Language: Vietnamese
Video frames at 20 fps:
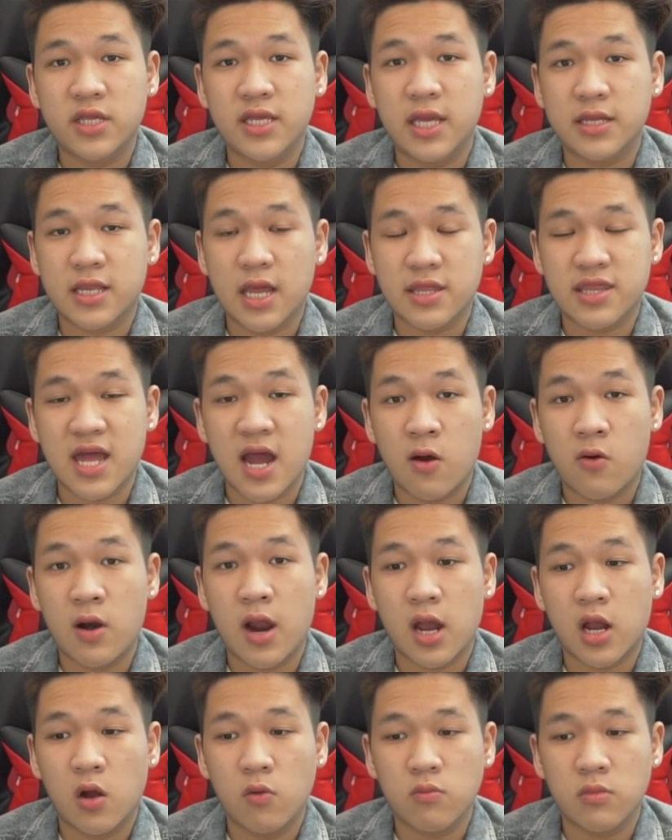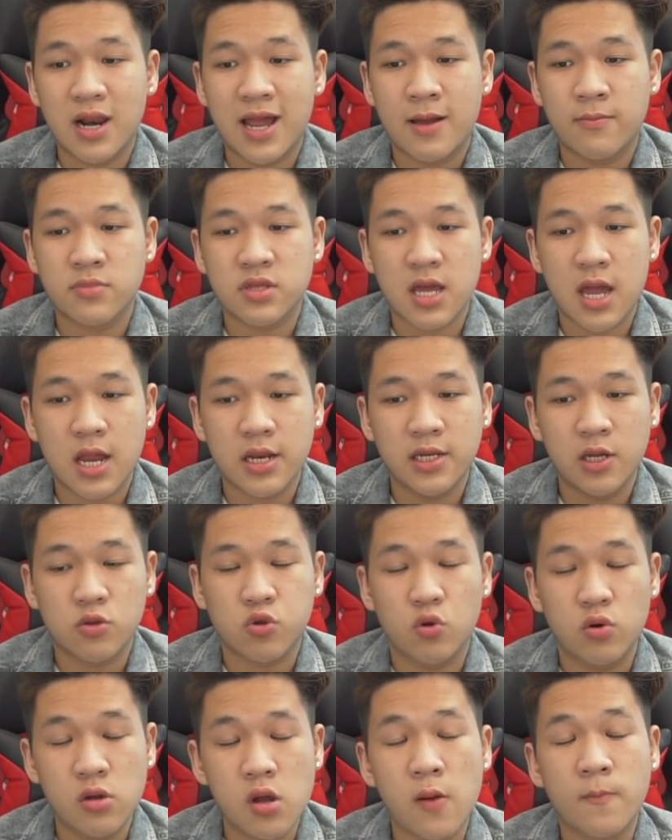đó thì tại sao họ lại không làm ra nhiều
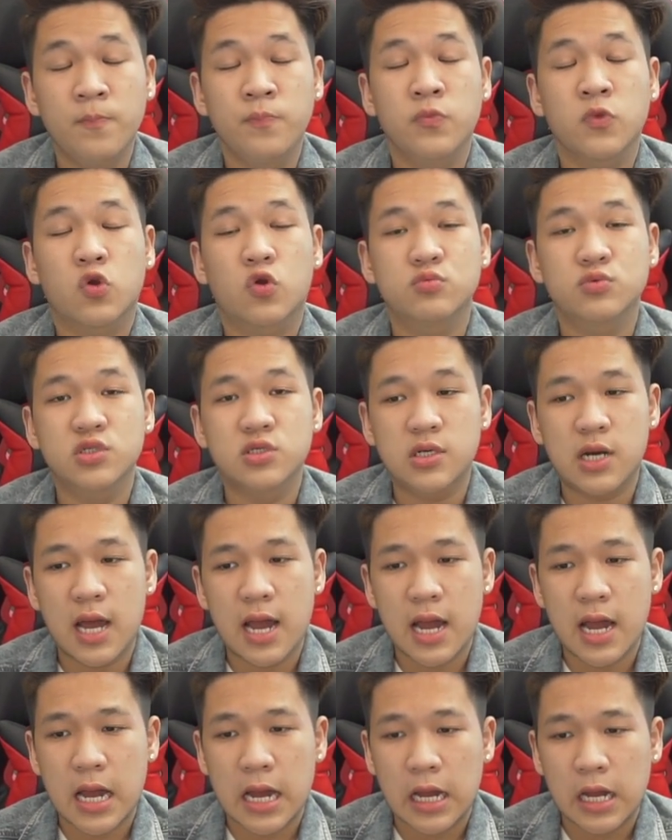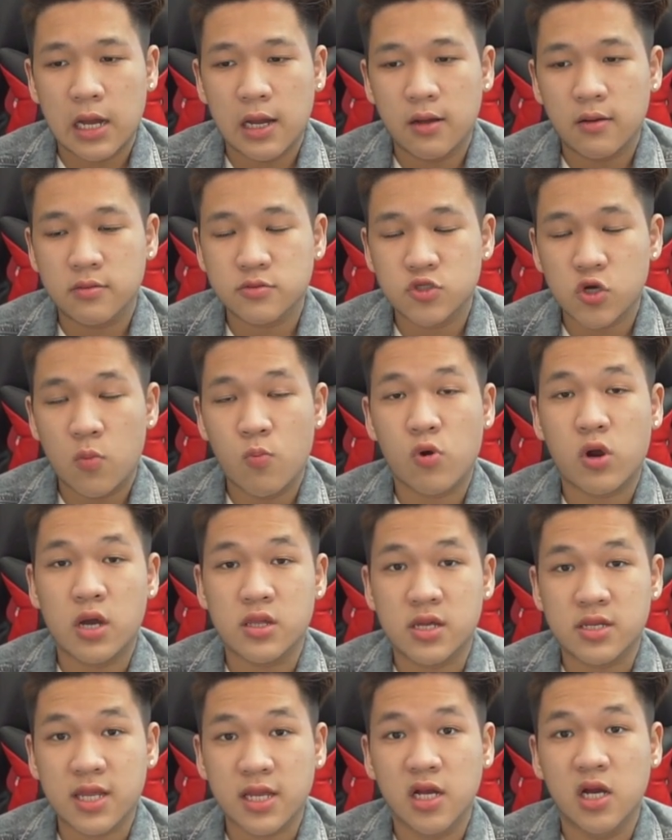số lượng cũng như là cho một
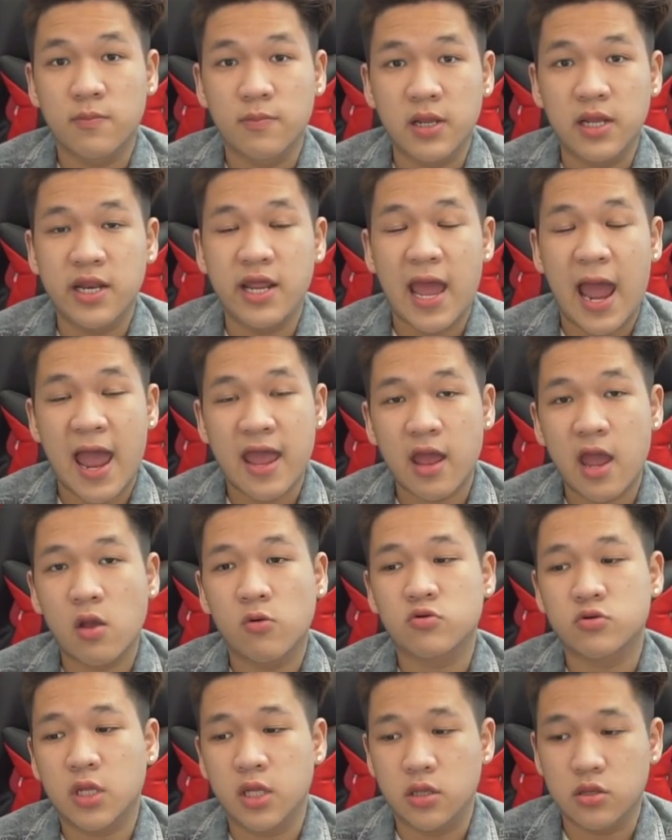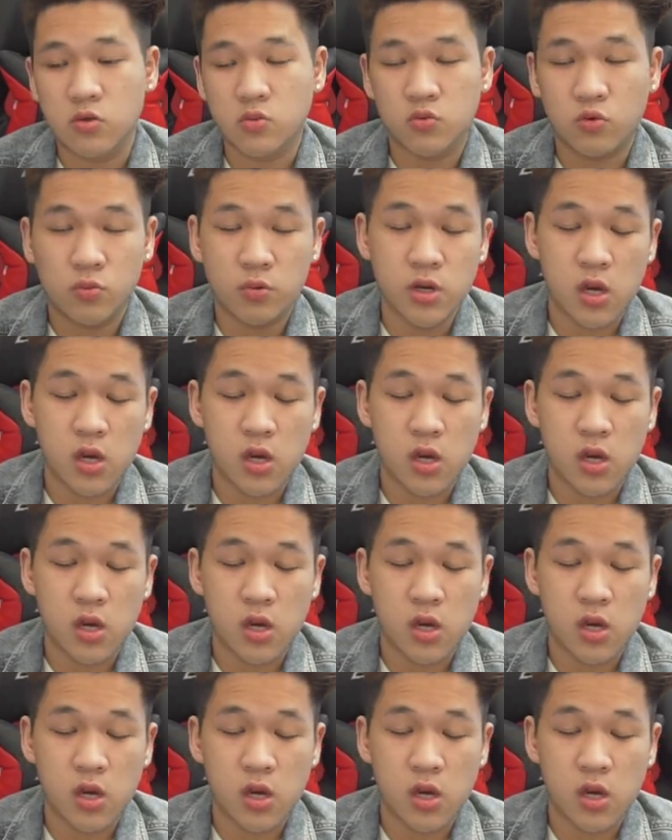cái giá thành hợp lý để ai ai cũng có thể sử dụng